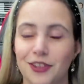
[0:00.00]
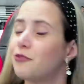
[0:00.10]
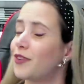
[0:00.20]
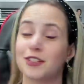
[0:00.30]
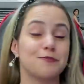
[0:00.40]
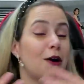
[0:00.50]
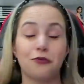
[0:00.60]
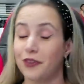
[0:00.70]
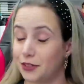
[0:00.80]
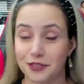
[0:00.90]
Eu faço mal
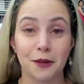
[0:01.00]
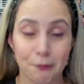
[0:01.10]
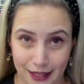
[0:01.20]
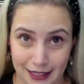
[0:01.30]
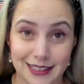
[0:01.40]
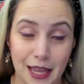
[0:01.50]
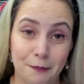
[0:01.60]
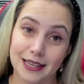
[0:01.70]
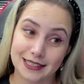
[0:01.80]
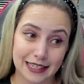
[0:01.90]
feito também, né?
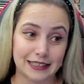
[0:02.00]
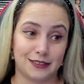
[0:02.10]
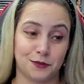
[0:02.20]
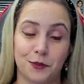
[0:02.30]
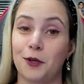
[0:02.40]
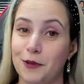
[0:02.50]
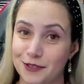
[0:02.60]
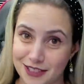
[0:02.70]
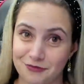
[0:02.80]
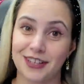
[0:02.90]
Mas é isso, pelo
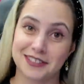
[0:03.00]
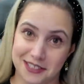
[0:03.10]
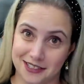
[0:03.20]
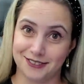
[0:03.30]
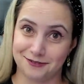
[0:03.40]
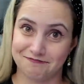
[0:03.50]
menos tá fazendo.